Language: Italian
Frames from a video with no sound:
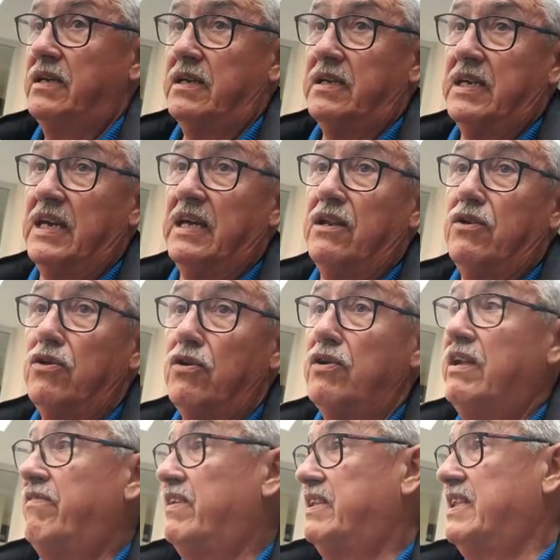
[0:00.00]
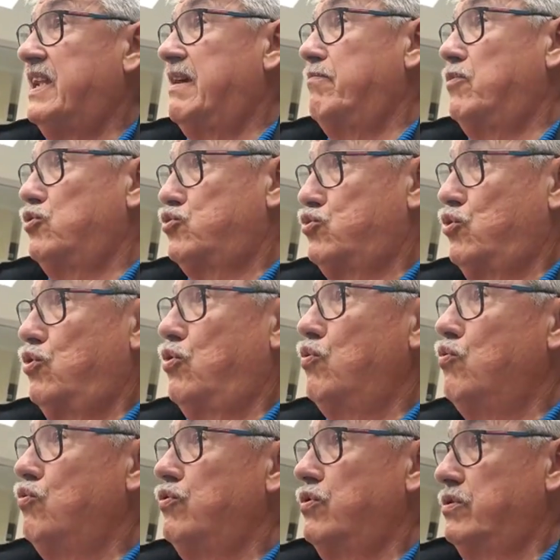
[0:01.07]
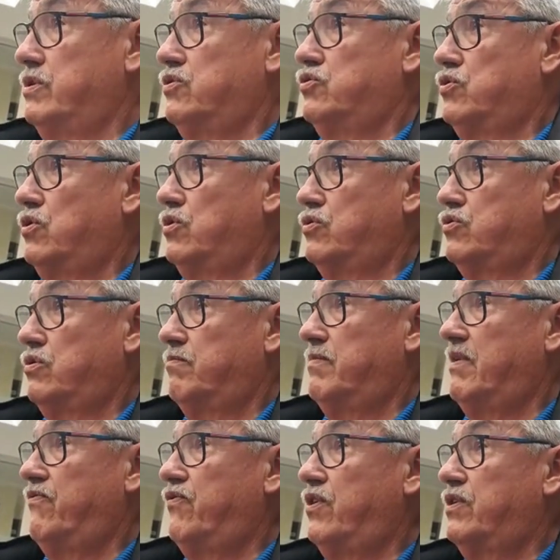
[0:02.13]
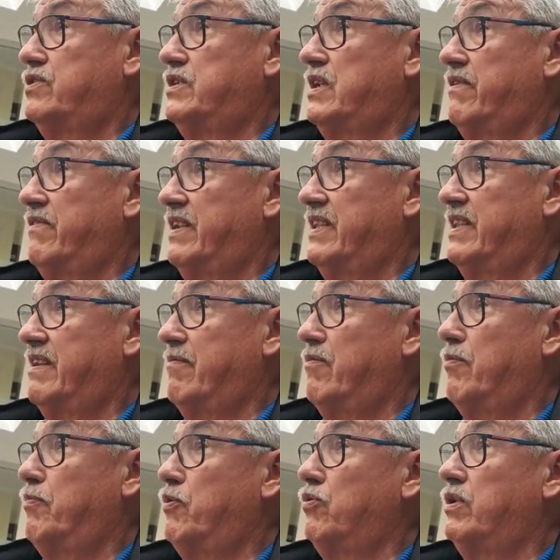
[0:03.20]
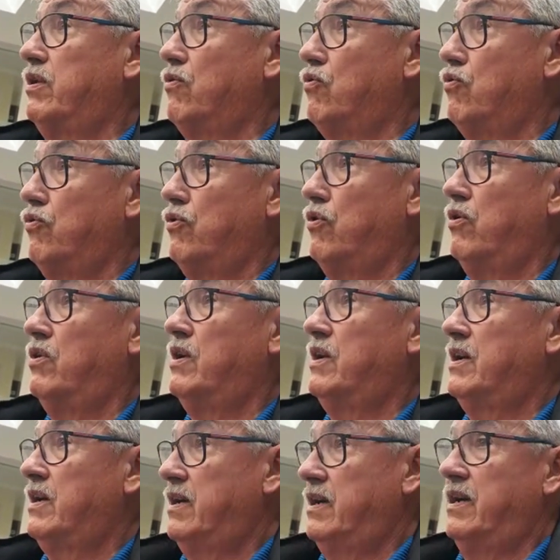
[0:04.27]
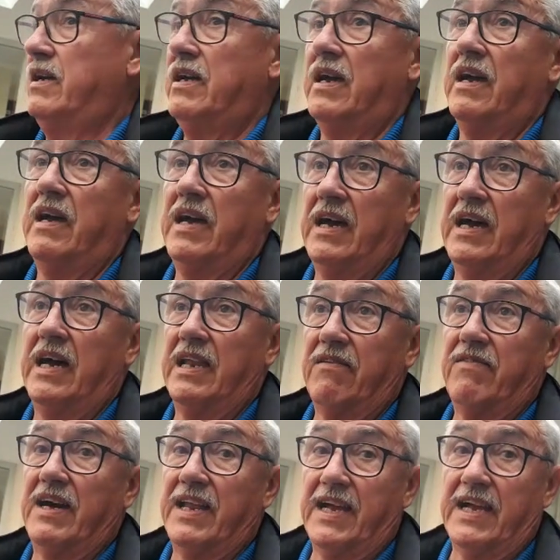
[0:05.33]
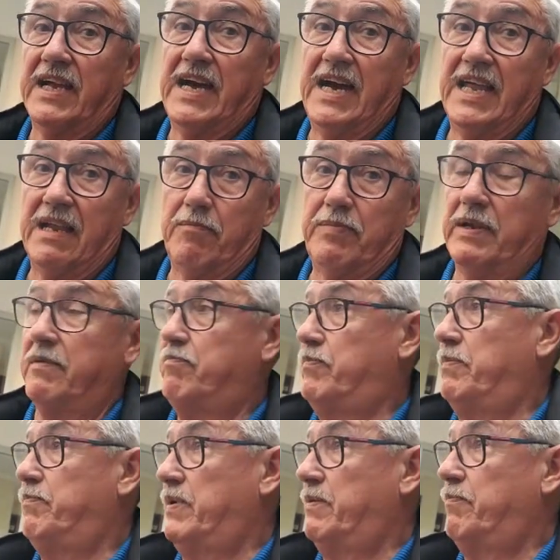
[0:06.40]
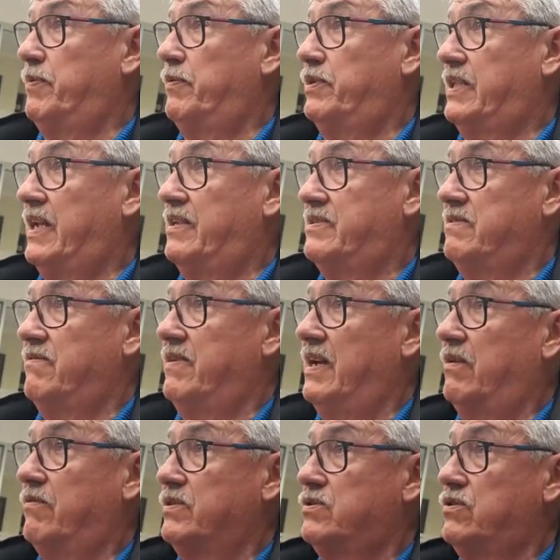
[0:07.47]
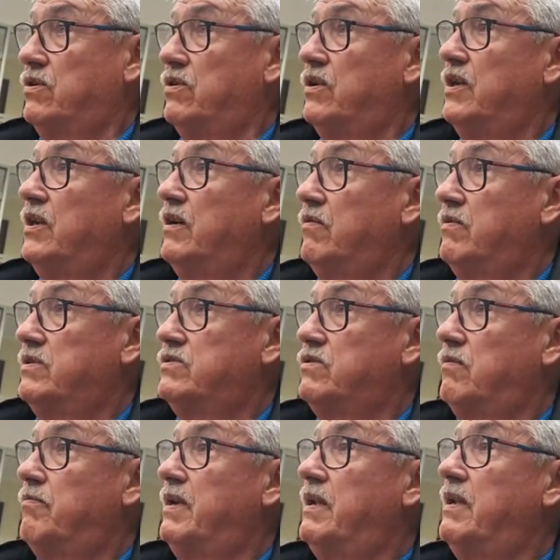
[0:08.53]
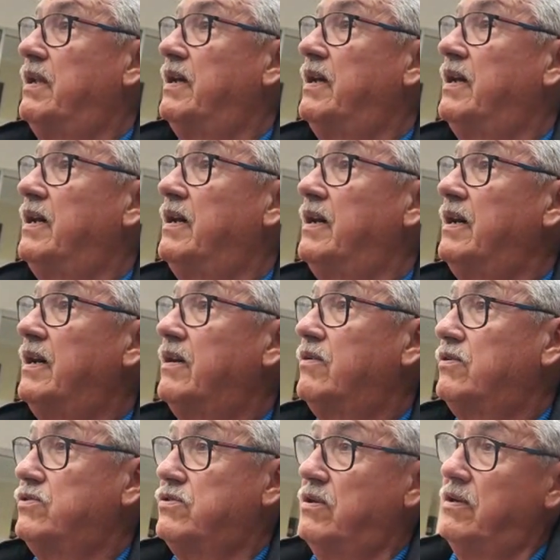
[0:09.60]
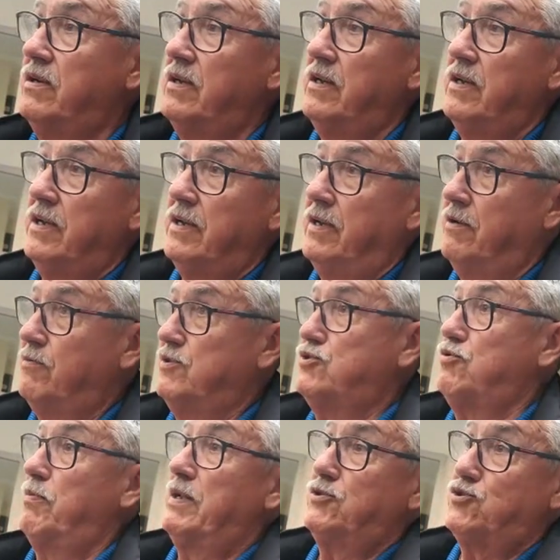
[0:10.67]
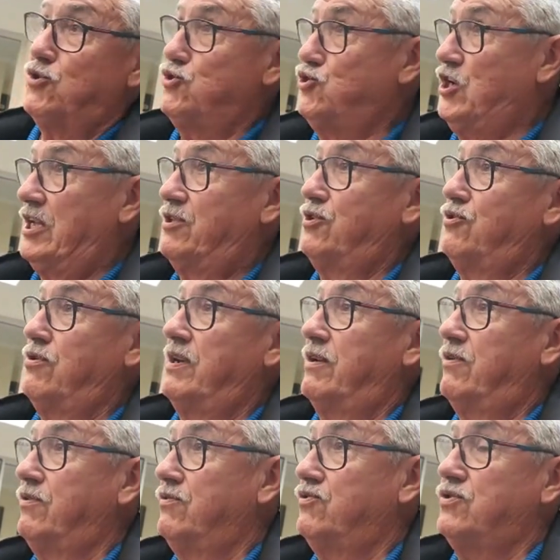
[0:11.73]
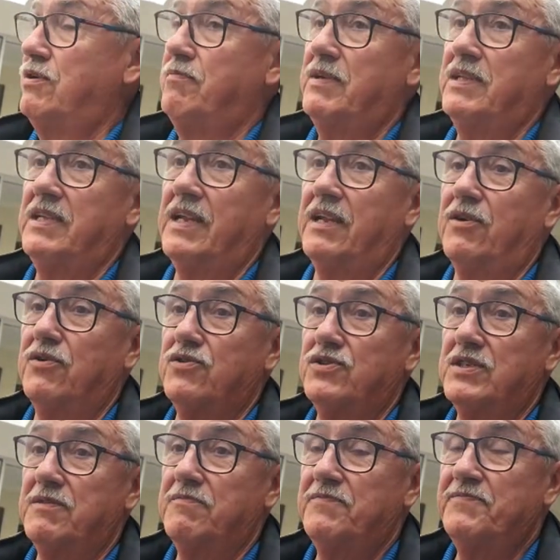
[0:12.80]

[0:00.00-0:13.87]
che non ne vedremo solo uno di socio, ma forse ne vedremo più di uno eh, a arrivare a gara per, per portarsi via questo, questo, bel, eh, questo, questo bel soggetto, ecco, insomma, direi così.